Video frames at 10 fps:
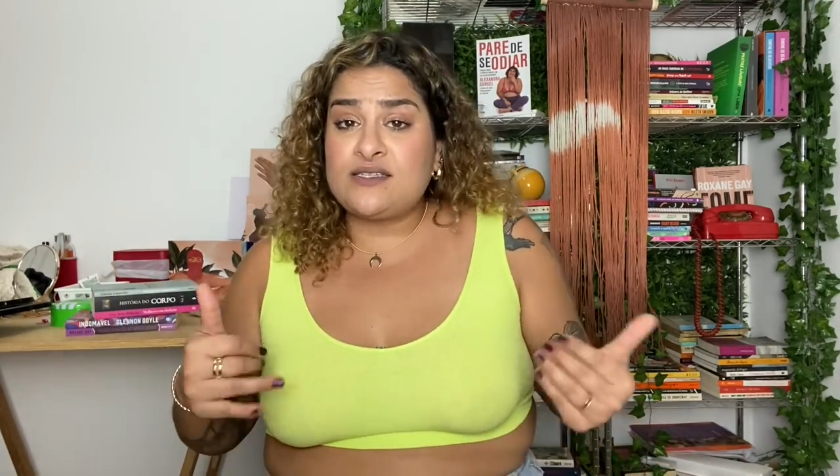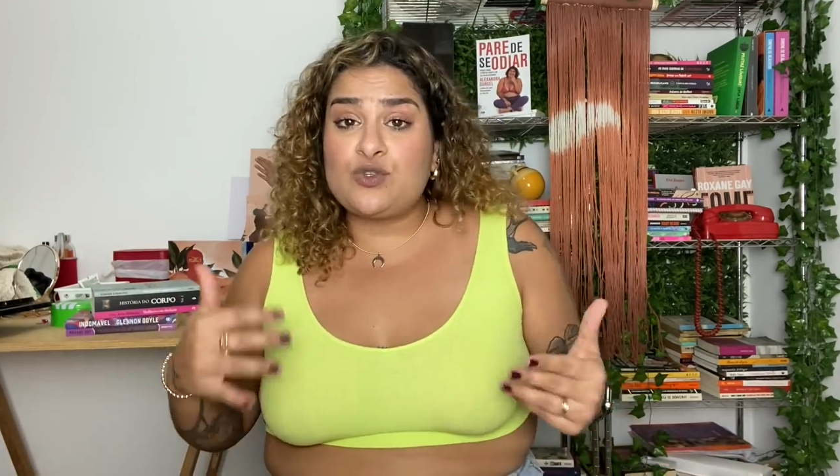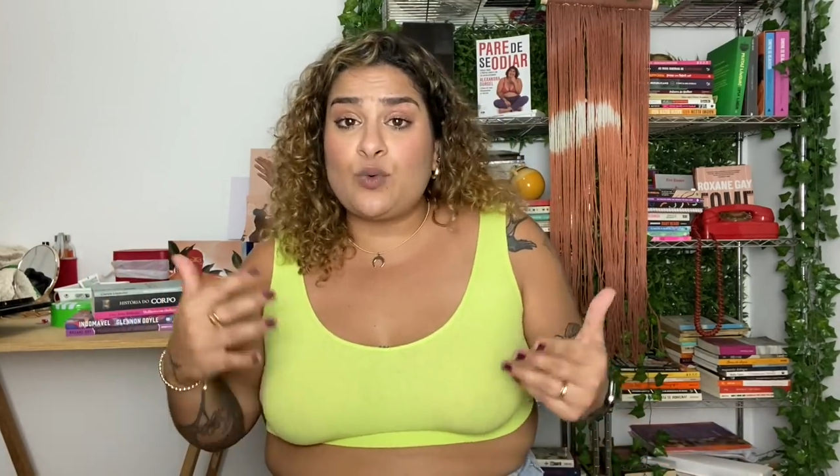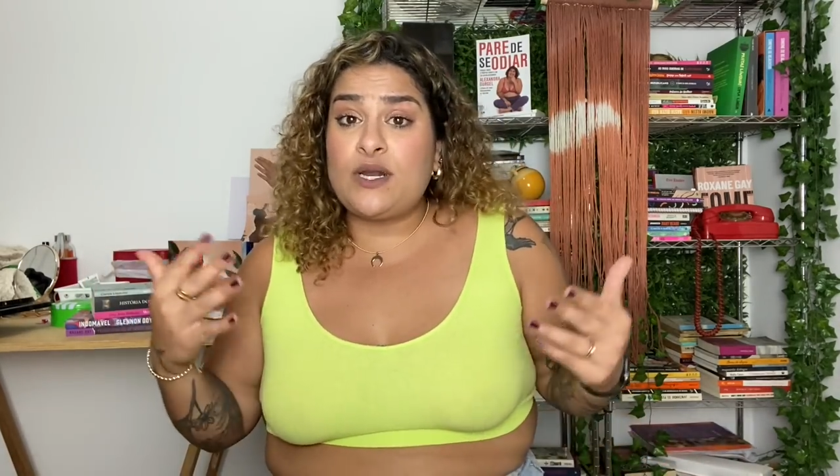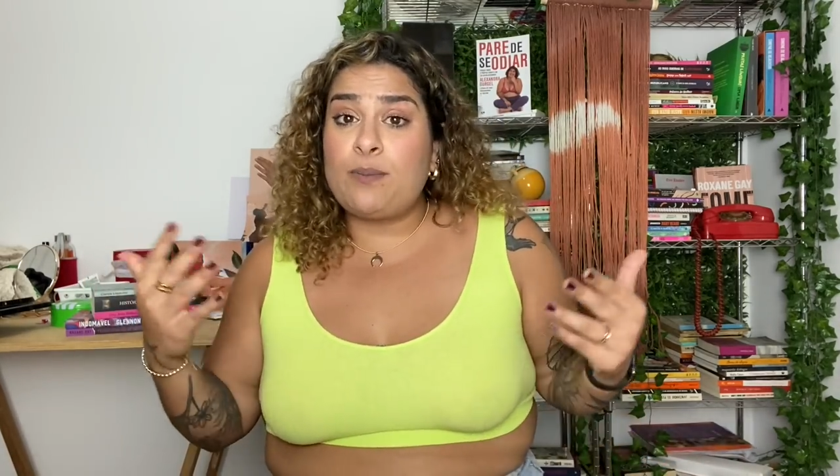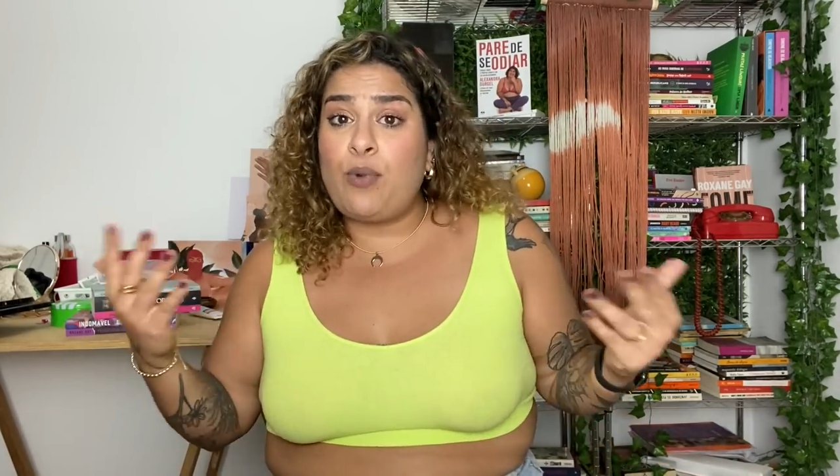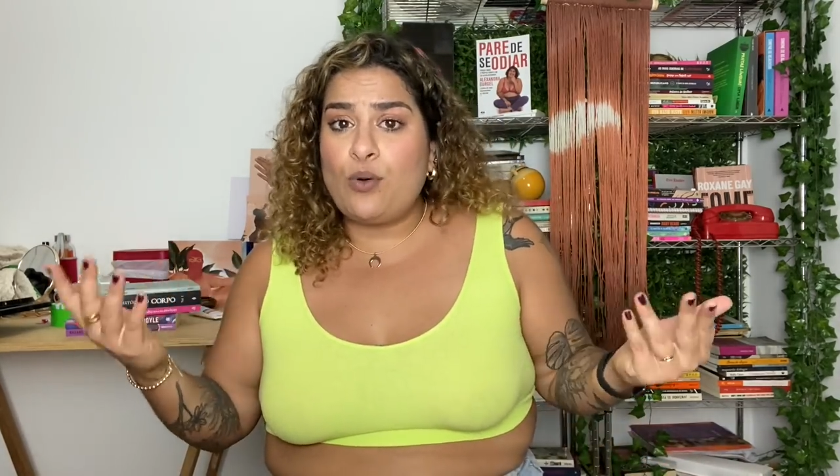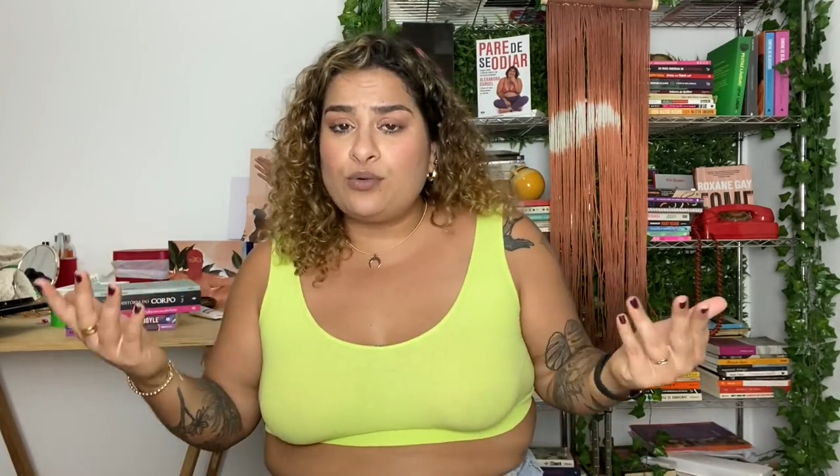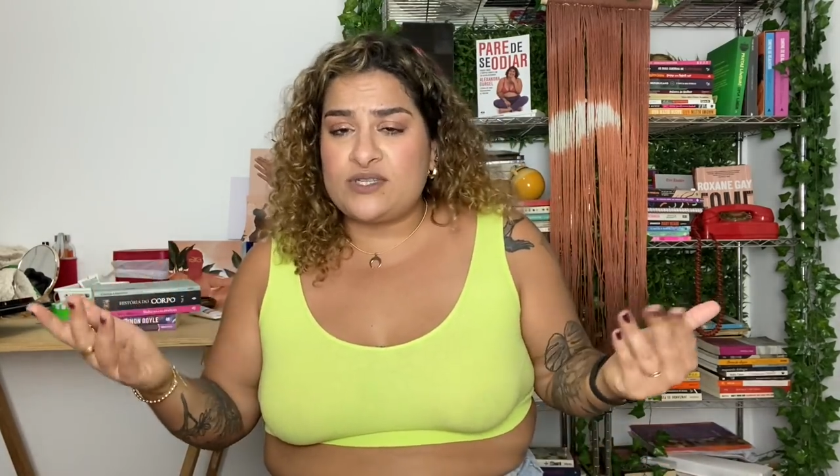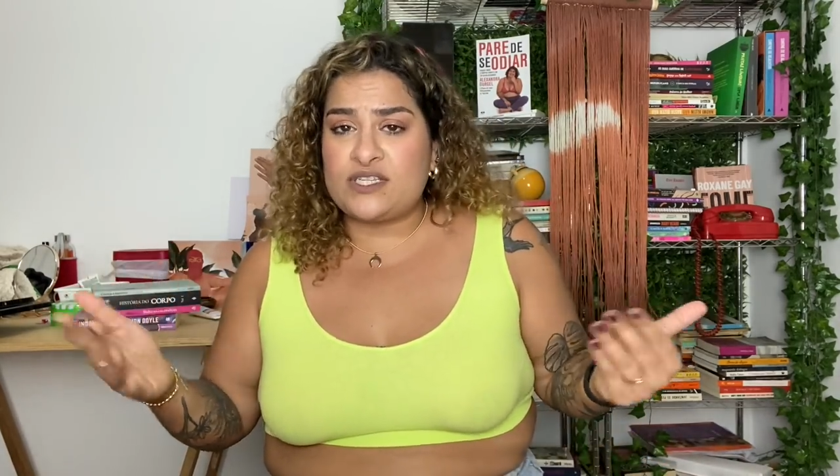
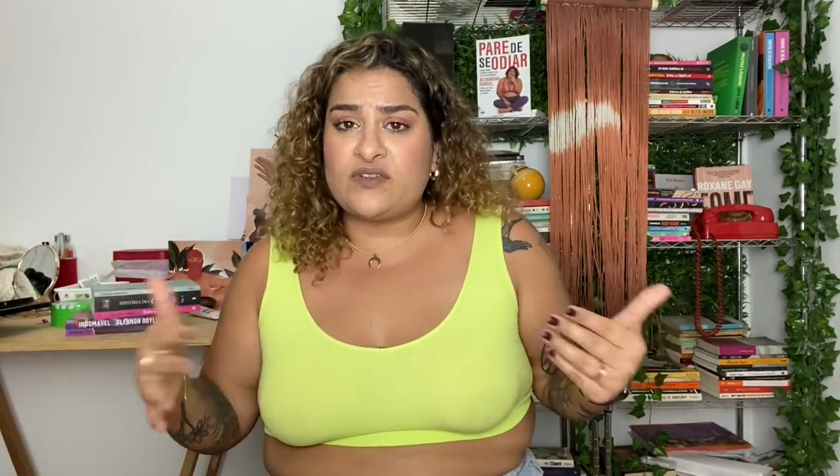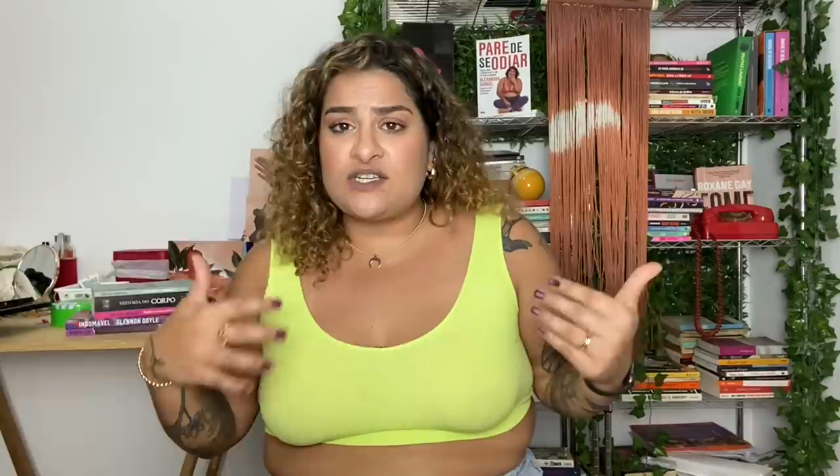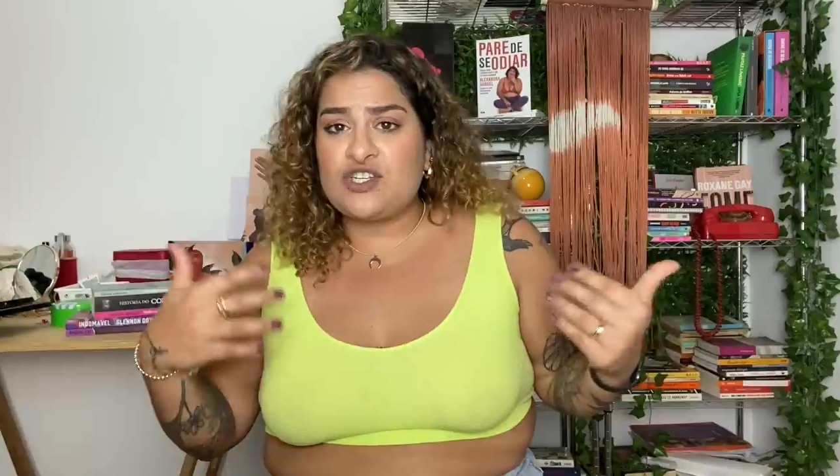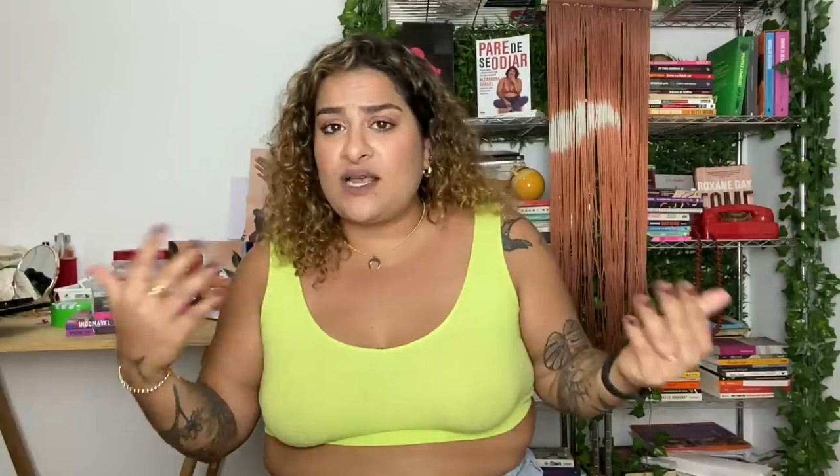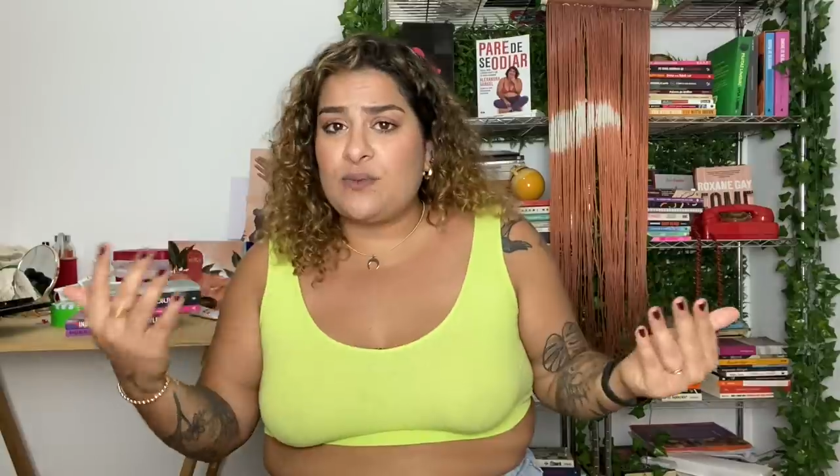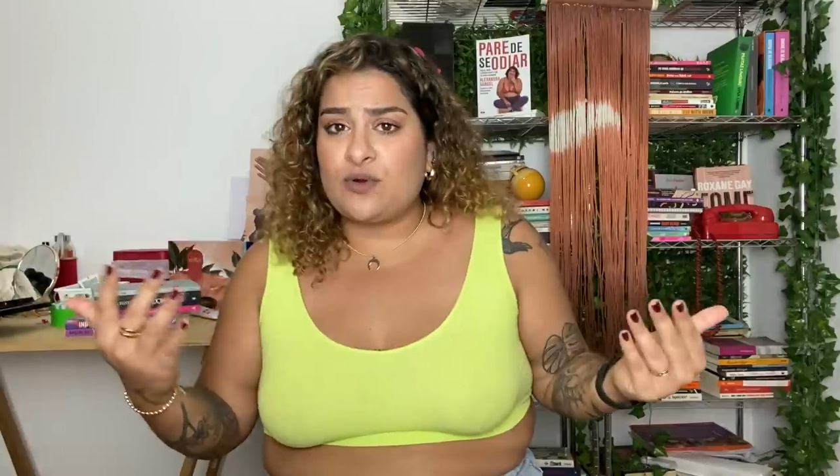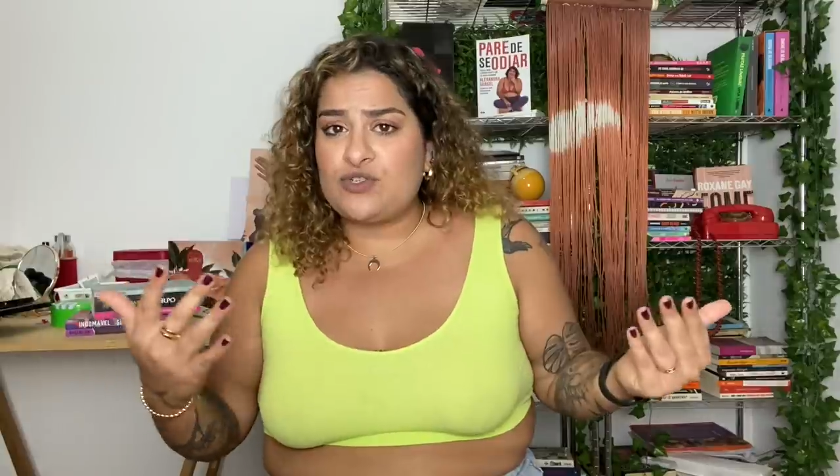Swanepoel. Não sei se vocês lembram